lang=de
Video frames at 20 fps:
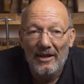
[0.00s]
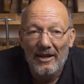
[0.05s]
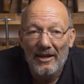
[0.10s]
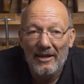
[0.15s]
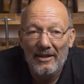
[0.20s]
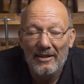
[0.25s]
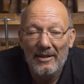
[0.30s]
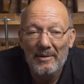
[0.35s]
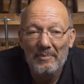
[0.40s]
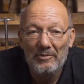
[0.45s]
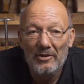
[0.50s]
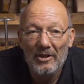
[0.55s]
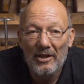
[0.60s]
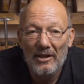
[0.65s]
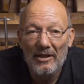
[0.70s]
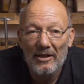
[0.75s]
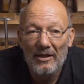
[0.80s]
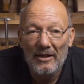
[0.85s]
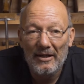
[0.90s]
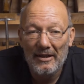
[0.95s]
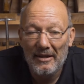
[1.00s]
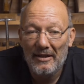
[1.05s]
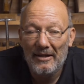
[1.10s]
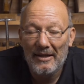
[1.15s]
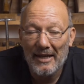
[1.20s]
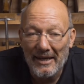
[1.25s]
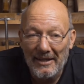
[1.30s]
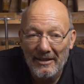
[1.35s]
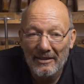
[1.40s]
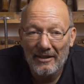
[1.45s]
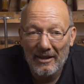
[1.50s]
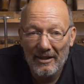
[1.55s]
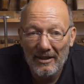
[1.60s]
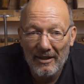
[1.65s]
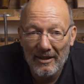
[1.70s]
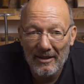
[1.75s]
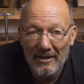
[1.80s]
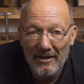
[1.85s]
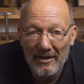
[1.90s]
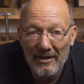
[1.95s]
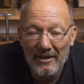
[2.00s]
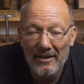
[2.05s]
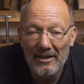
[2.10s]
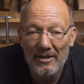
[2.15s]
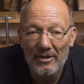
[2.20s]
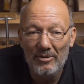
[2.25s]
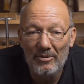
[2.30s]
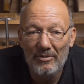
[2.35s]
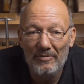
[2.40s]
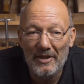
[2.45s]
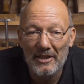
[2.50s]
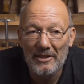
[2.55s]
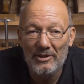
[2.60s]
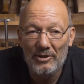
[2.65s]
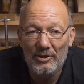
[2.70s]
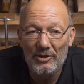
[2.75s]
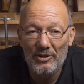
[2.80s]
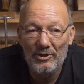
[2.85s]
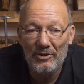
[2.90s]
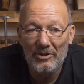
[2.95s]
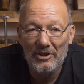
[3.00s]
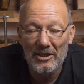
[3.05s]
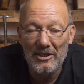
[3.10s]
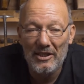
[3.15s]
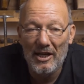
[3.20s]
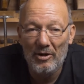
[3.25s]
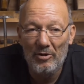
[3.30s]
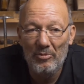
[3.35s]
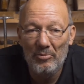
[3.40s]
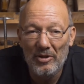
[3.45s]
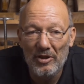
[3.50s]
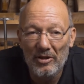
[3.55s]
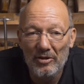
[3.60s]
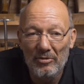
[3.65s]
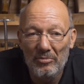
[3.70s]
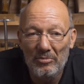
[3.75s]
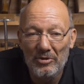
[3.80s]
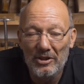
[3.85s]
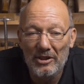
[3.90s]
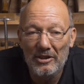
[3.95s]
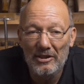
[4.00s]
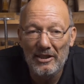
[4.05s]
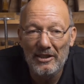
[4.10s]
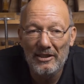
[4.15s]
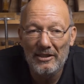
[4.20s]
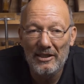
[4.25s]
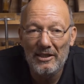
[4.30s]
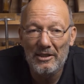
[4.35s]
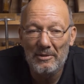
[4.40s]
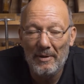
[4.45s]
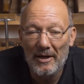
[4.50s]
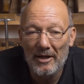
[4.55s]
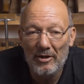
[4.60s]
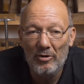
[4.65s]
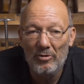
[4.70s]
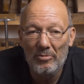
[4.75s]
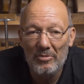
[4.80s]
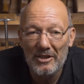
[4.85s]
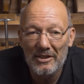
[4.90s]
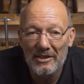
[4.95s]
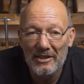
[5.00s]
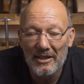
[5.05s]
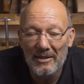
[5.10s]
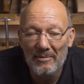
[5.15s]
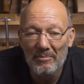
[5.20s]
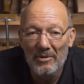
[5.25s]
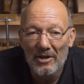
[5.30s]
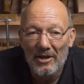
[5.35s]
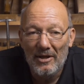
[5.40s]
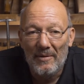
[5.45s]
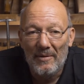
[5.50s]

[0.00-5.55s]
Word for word: Es gibt eine leichtere Legierung, weil sozusagen das Aluminium mit der Dichte 2,7